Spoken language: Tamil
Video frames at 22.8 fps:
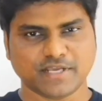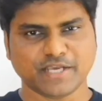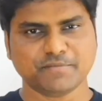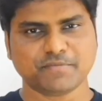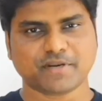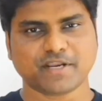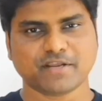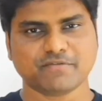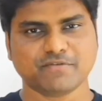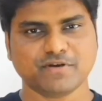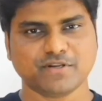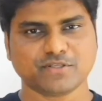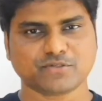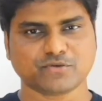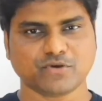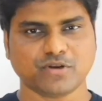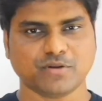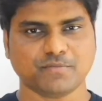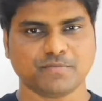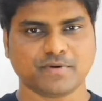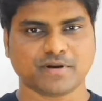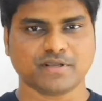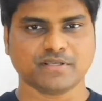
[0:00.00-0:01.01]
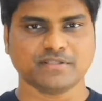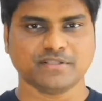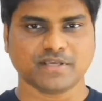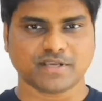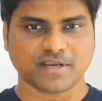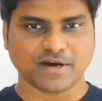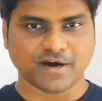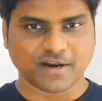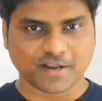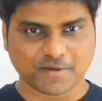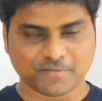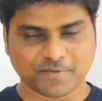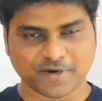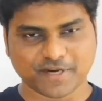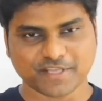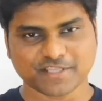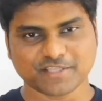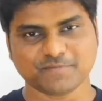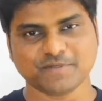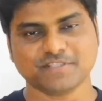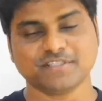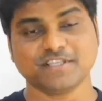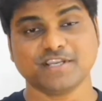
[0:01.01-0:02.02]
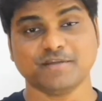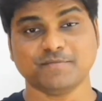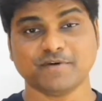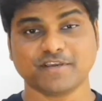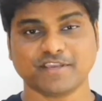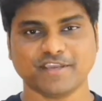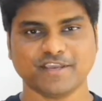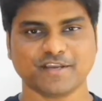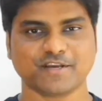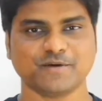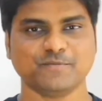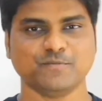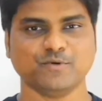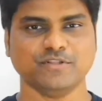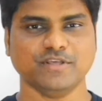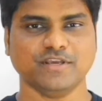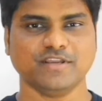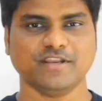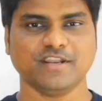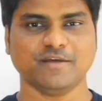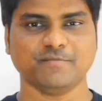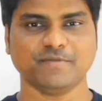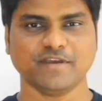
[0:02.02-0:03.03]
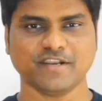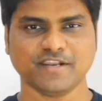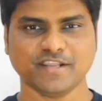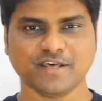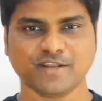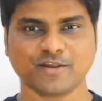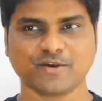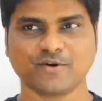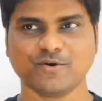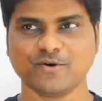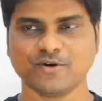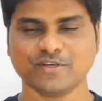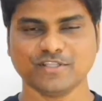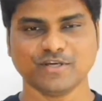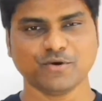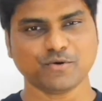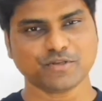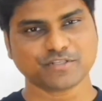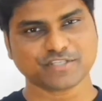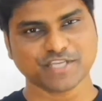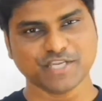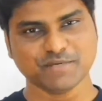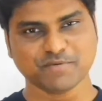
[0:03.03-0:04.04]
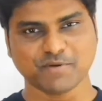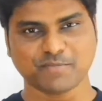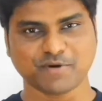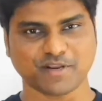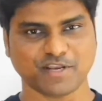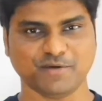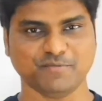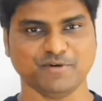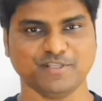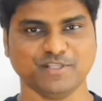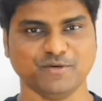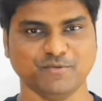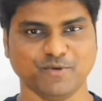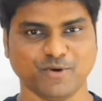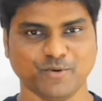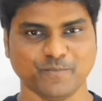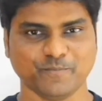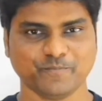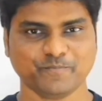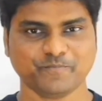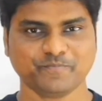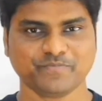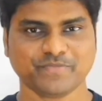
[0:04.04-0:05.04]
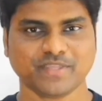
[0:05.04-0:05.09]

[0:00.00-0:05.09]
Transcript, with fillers: டைம் டிராவல்னு சொல்லப்படுற இந்த கால பயணத்தை பற்றி நம்ம கேட்கும்போது நம்ம எல்லாருக்கும் ஏதோ ஒரு சினிமா படம் ஞாபகம் தான் வரும்